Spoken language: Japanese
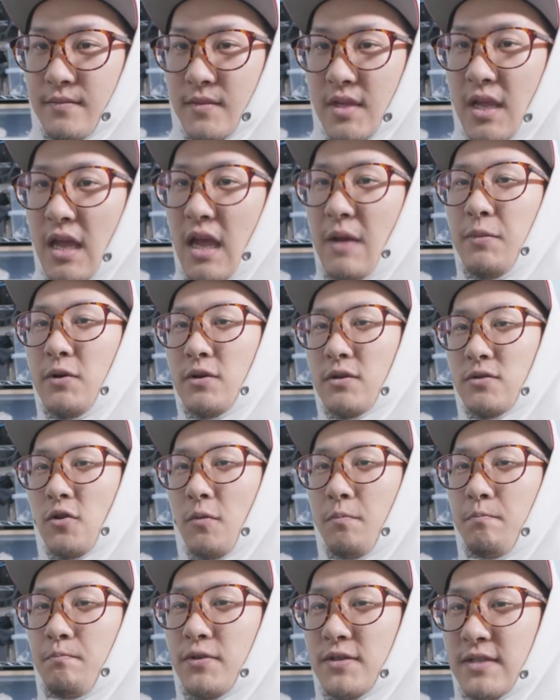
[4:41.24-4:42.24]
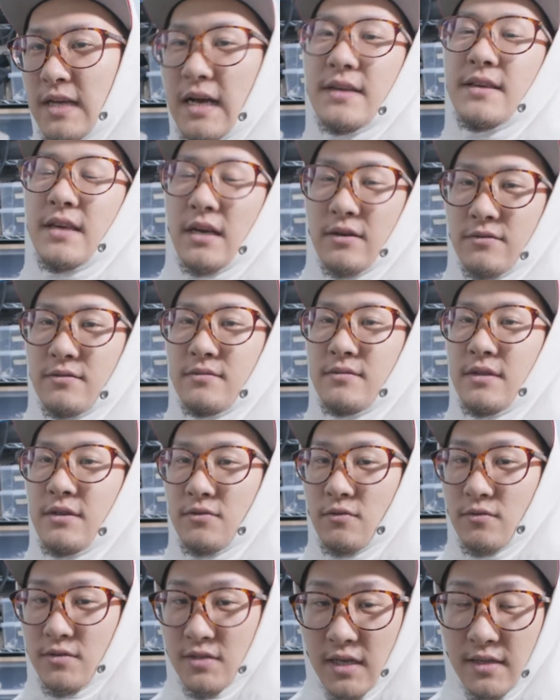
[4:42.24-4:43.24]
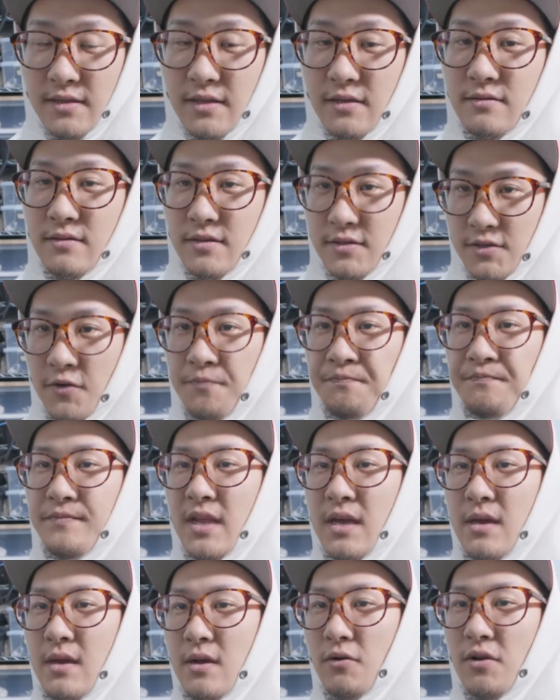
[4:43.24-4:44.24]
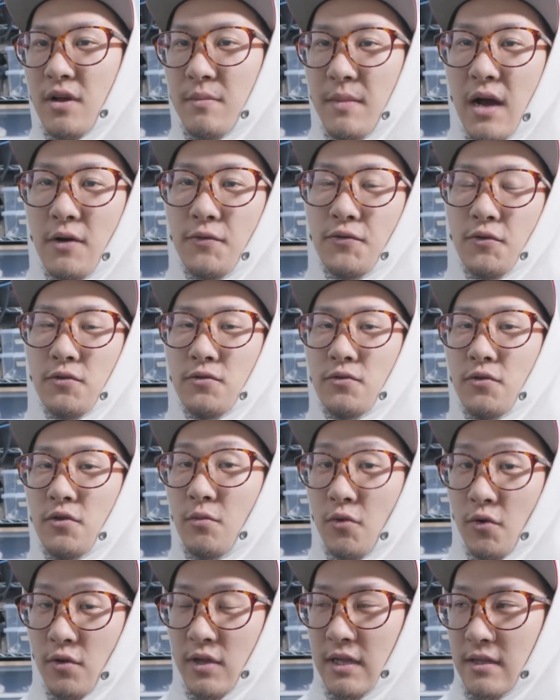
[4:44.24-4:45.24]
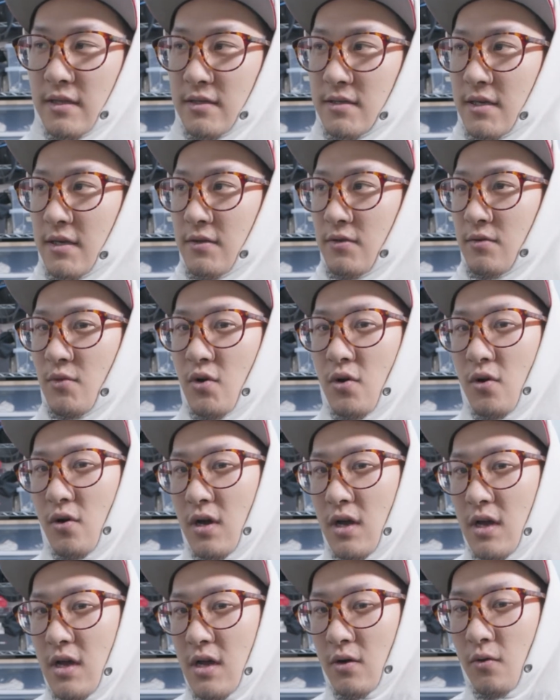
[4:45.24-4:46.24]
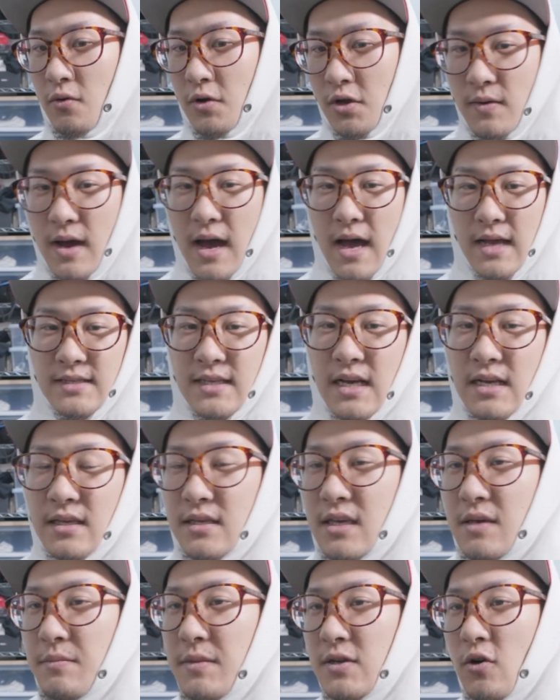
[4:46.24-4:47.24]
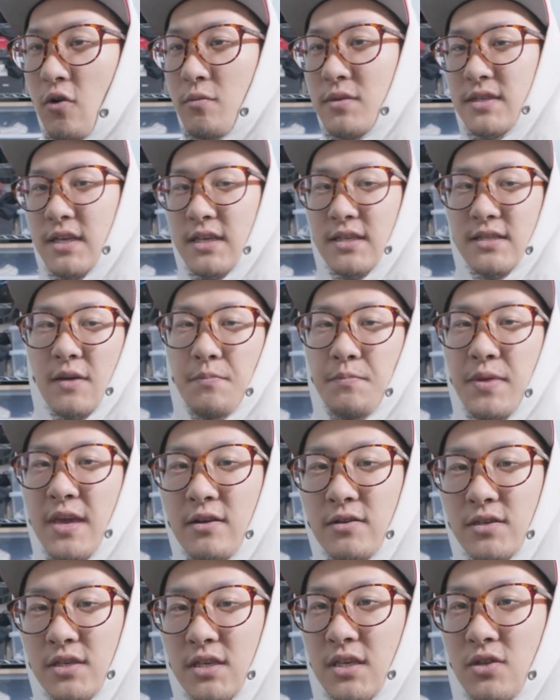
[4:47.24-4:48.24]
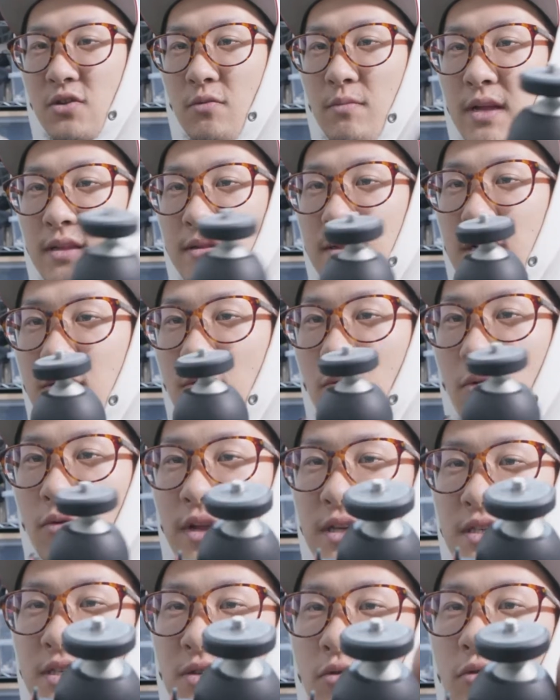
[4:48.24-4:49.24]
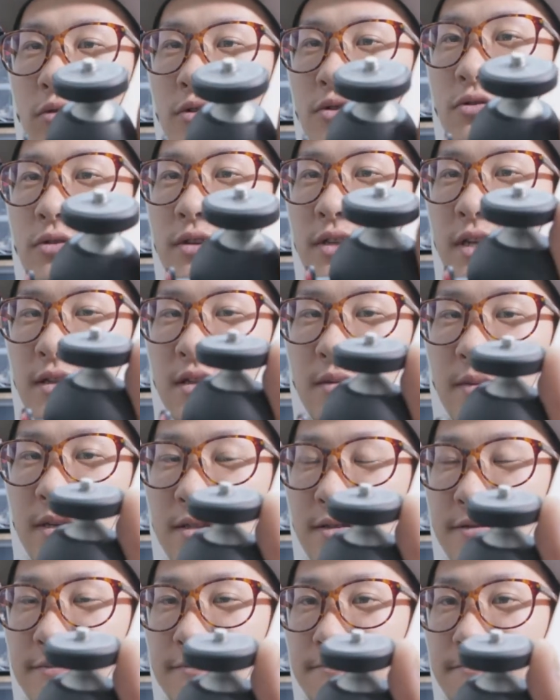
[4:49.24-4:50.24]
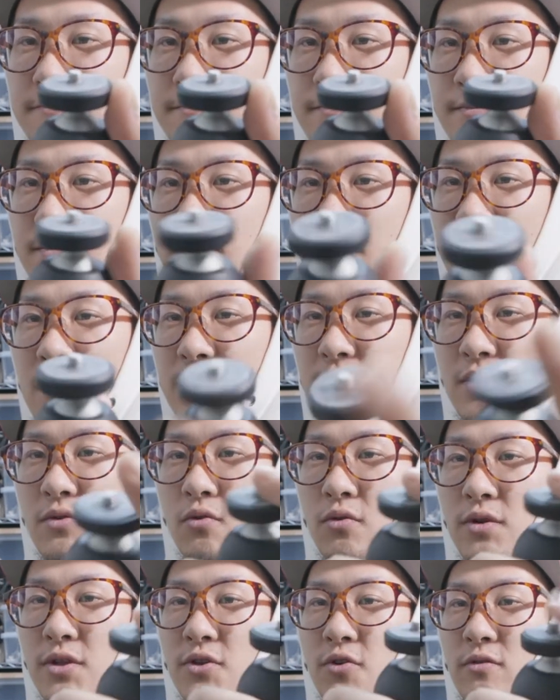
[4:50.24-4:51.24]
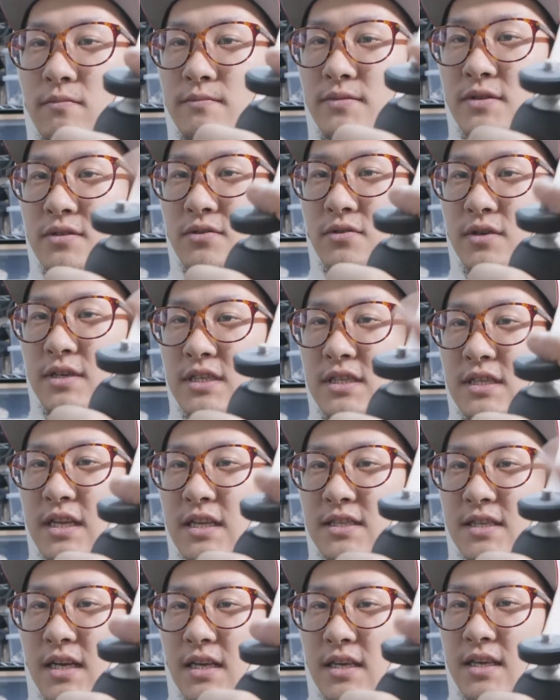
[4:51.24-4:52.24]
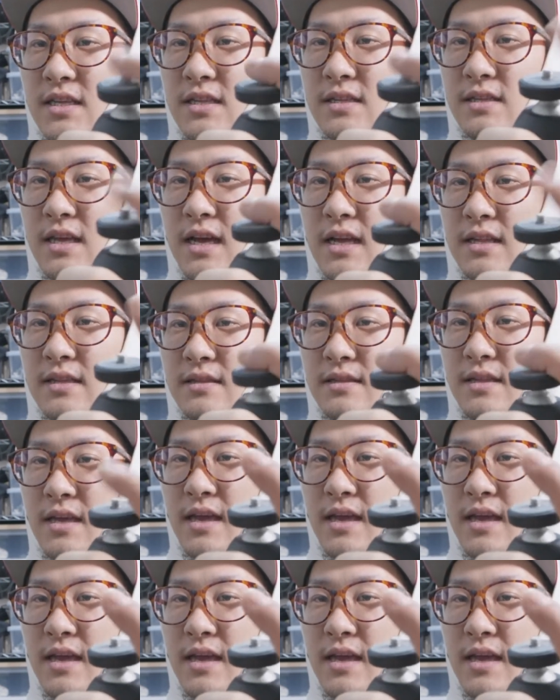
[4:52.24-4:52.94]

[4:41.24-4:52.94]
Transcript: テーブルトップ三脚っていうのを使ってるんですよ。これがマンフロットのものなんですけれども、これはさっきお見せしたピクシーと全く同じ構造になってます。なので、ここに4分の1ネジが切ってある